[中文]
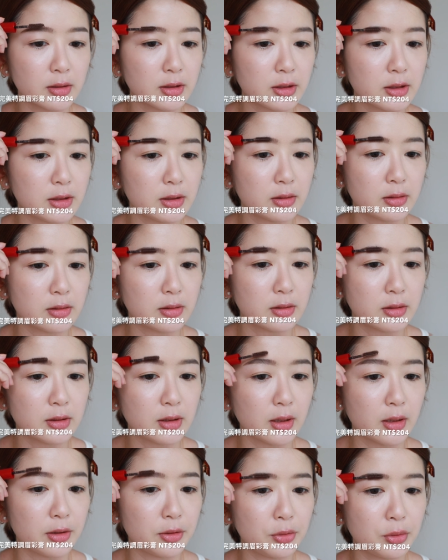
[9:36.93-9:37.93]
鲜
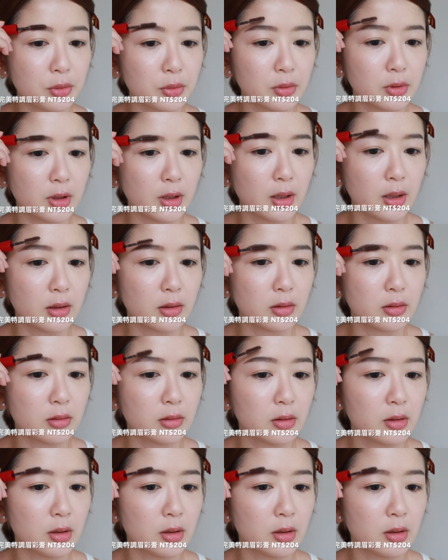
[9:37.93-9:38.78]
才用它的。